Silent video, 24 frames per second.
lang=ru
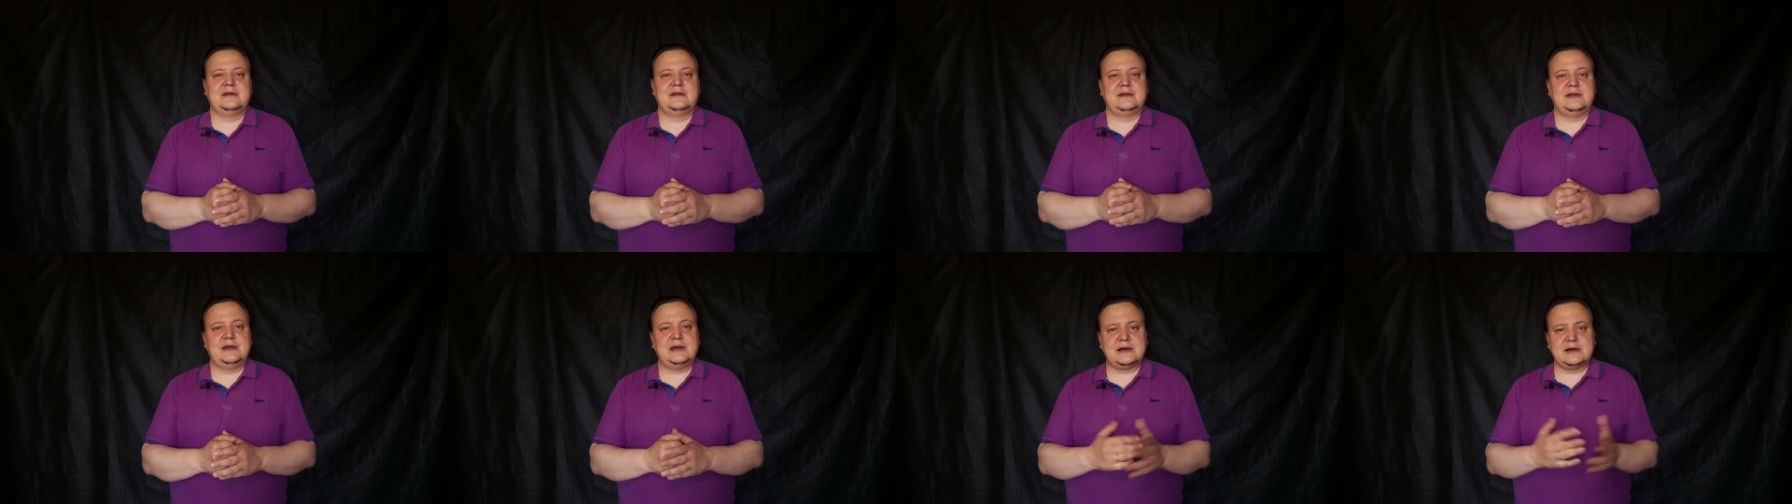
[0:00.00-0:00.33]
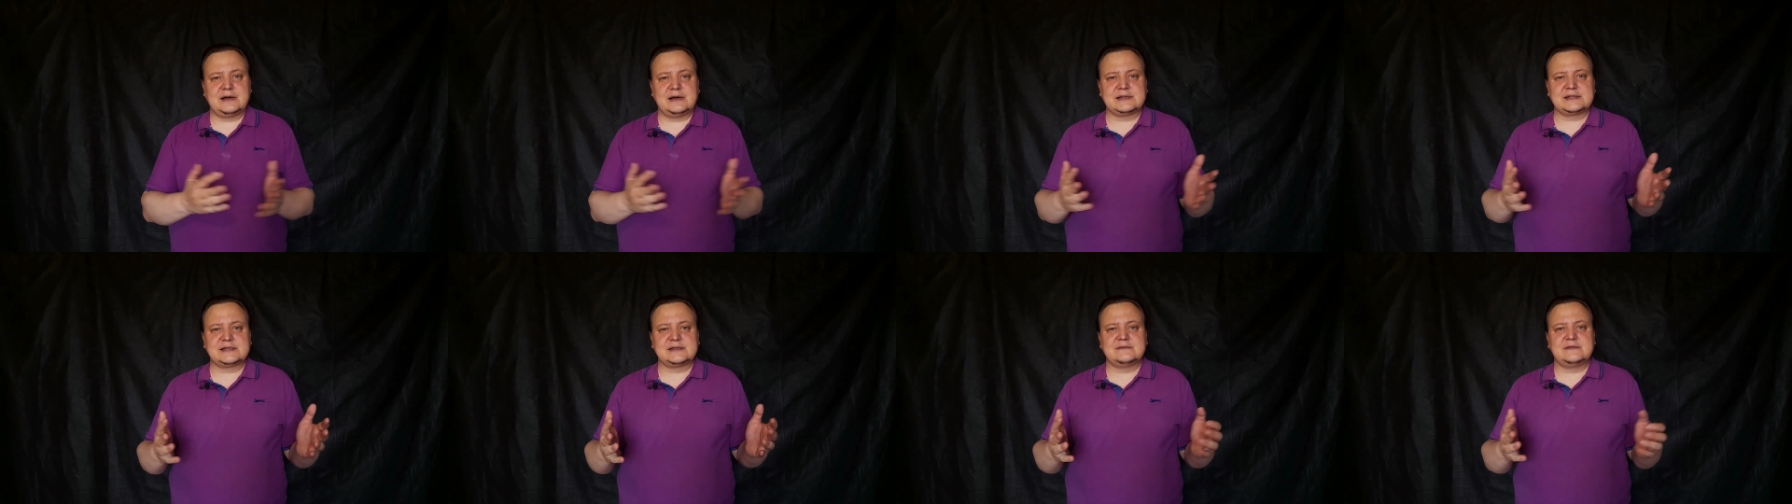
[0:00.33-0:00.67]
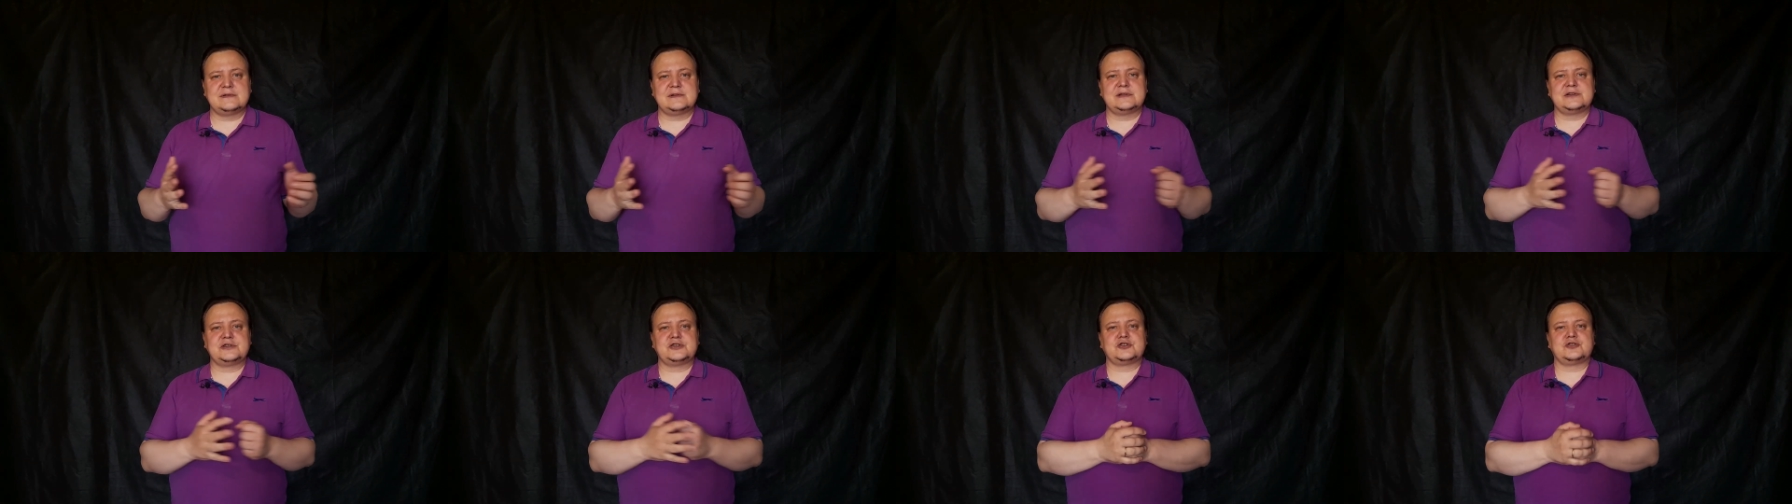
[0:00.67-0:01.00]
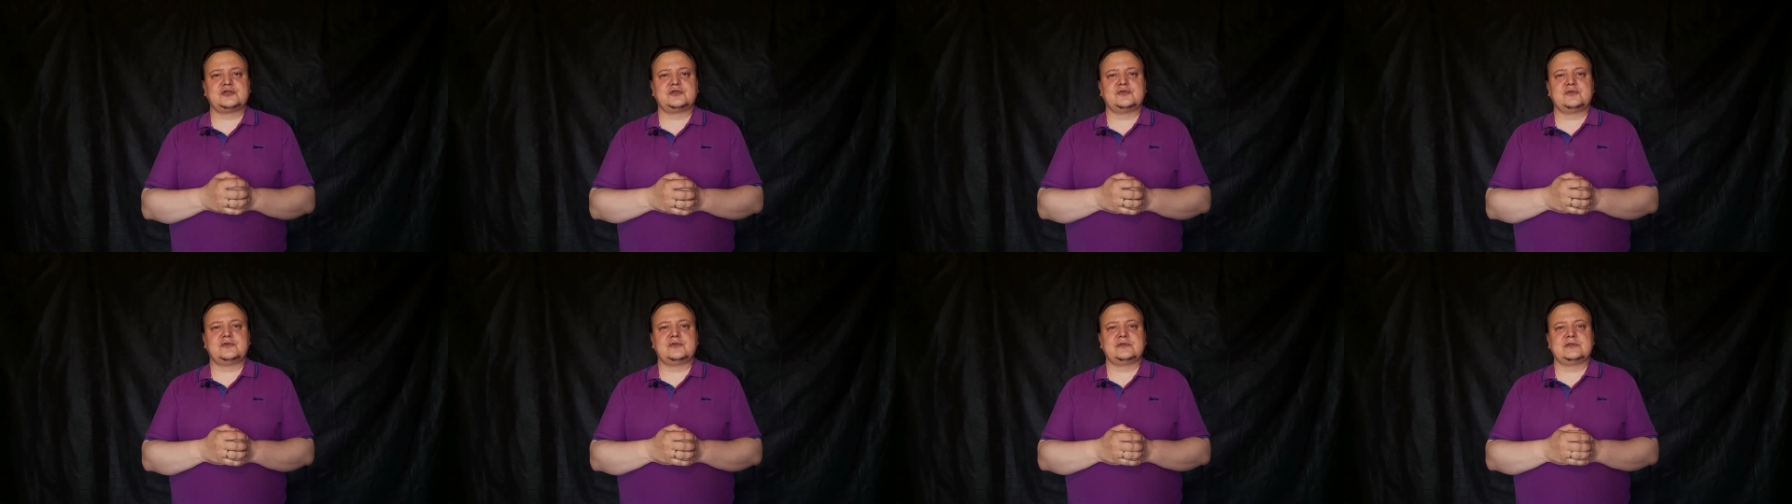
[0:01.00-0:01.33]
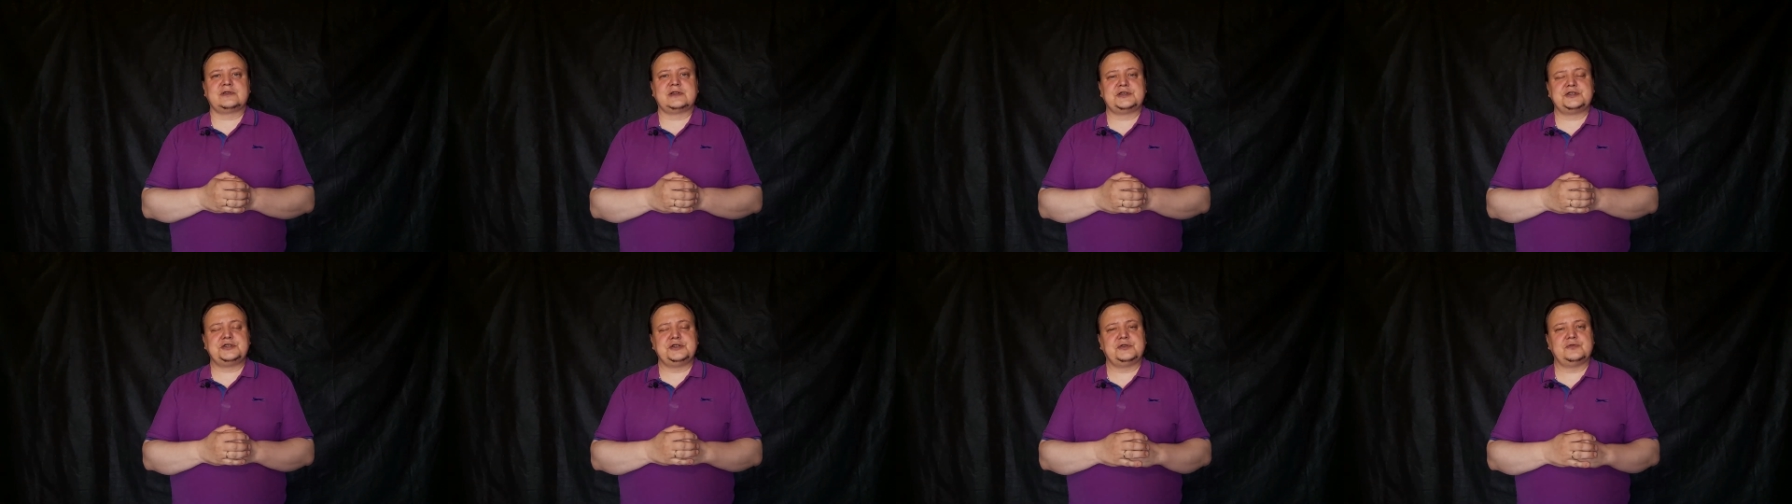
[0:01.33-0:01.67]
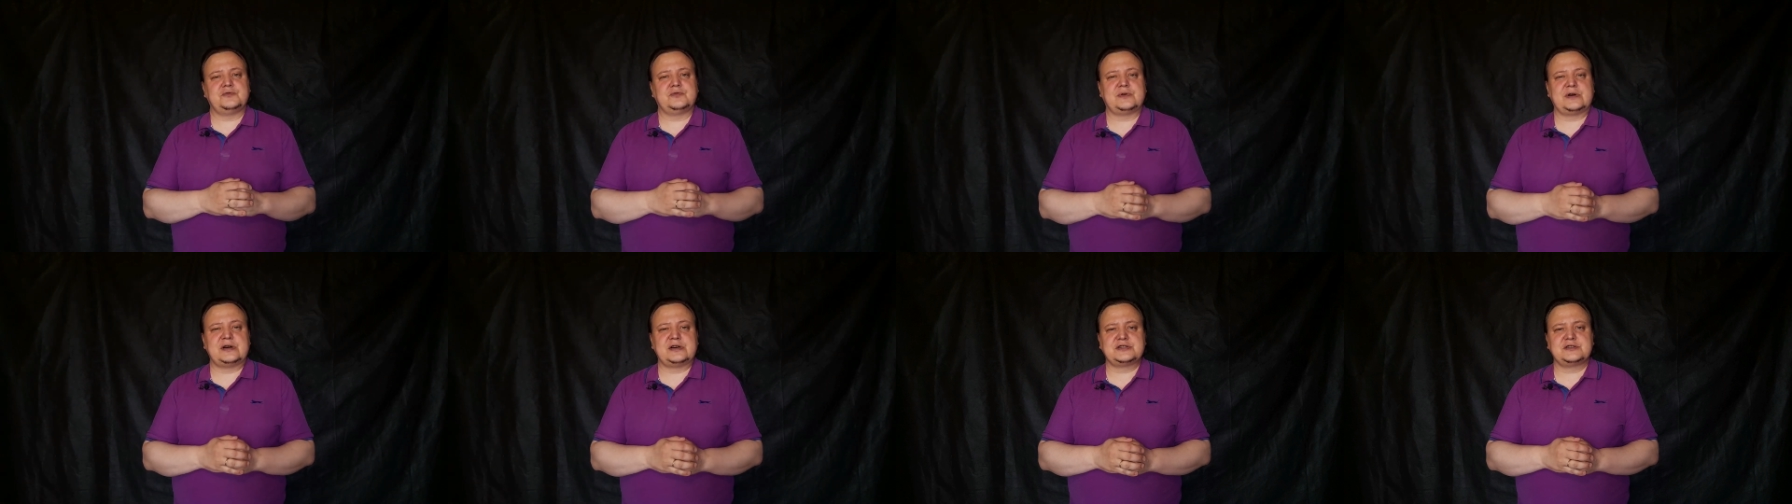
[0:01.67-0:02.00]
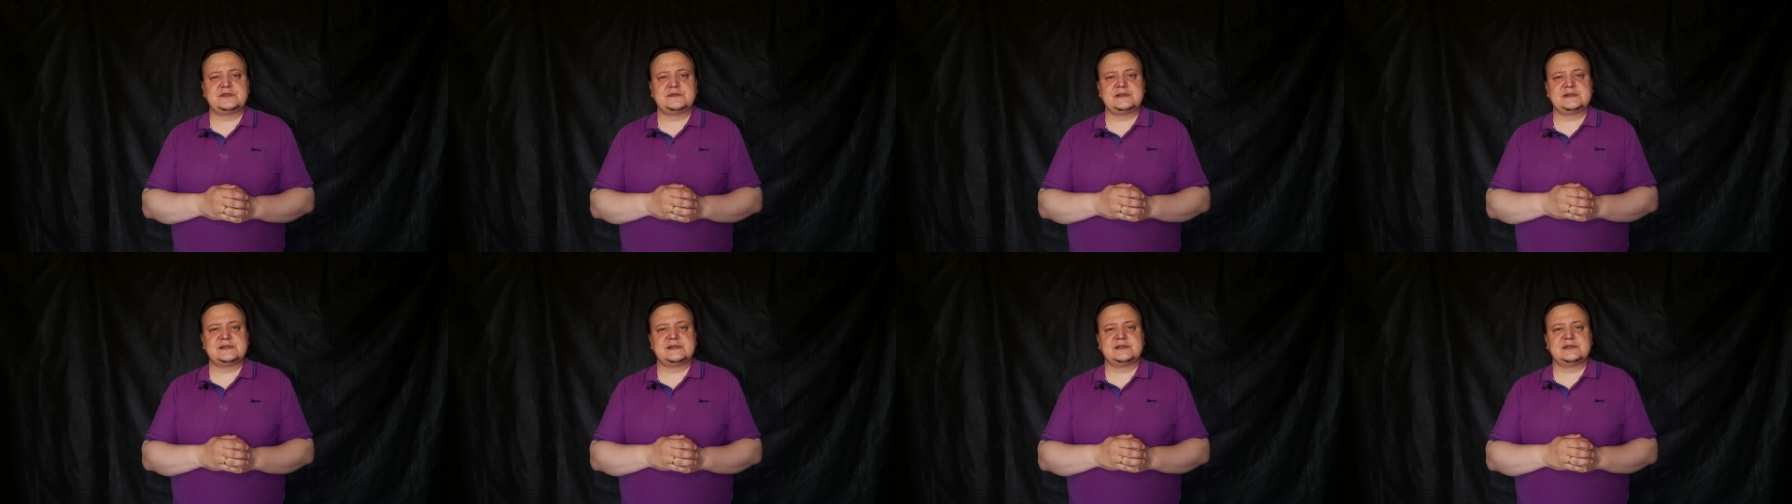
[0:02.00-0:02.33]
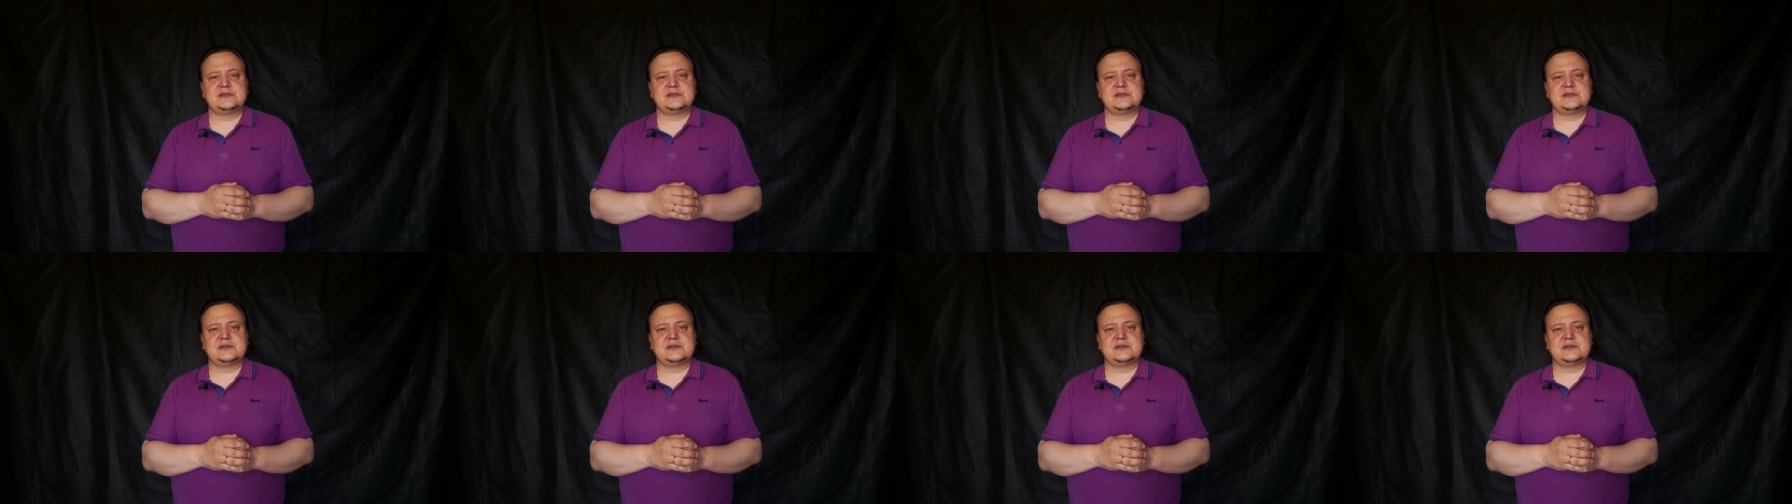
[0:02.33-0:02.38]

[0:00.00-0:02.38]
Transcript: И оказывалось, что точить и ухаживать за